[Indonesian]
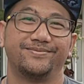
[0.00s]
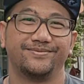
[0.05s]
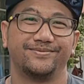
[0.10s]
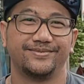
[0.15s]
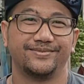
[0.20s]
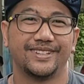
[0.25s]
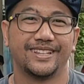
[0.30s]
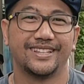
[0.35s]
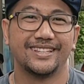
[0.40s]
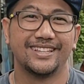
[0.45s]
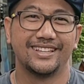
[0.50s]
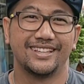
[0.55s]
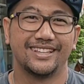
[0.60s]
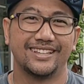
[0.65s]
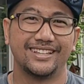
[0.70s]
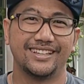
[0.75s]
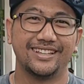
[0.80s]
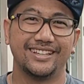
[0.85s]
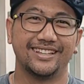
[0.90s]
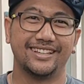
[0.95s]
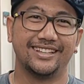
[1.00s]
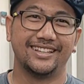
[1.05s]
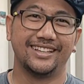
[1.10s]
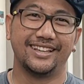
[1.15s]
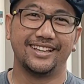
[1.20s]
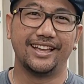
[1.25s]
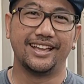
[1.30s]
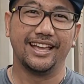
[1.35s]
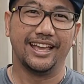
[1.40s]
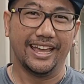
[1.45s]
Si Oh yang temennya si Mori
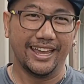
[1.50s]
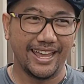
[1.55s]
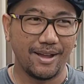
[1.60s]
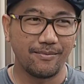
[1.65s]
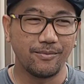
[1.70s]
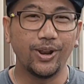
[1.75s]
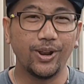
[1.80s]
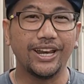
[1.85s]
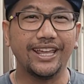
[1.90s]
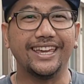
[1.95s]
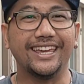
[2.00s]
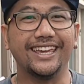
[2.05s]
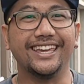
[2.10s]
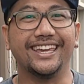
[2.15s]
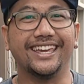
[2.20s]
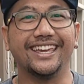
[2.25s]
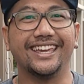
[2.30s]
itu ya? Yang Molly.